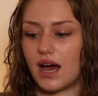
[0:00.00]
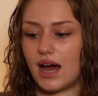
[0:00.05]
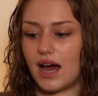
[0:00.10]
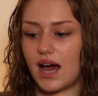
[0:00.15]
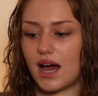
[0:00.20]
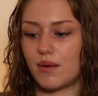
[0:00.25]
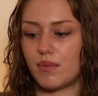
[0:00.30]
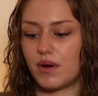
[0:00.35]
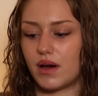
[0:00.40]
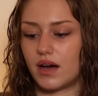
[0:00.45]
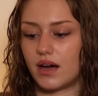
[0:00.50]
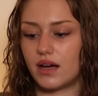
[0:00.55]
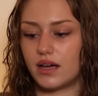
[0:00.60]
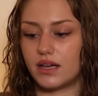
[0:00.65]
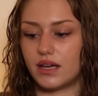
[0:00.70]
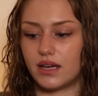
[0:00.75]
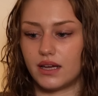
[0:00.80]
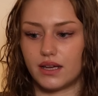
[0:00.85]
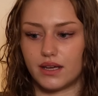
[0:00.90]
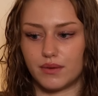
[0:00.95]
Aber
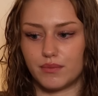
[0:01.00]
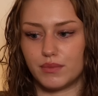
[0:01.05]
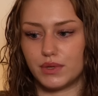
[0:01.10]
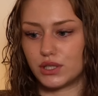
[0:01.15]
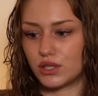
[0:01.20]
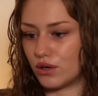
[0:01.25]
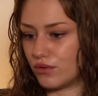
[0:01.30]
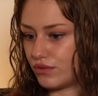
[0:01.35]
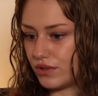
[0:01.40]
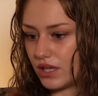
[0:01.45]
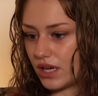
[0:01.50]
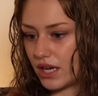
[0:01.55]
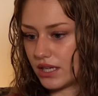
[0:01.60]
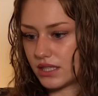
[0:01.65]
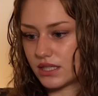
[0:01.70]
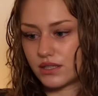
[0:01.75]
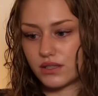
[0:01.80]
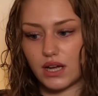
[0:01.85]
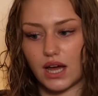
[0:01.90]
ähm, ich hoffe, ihr hattet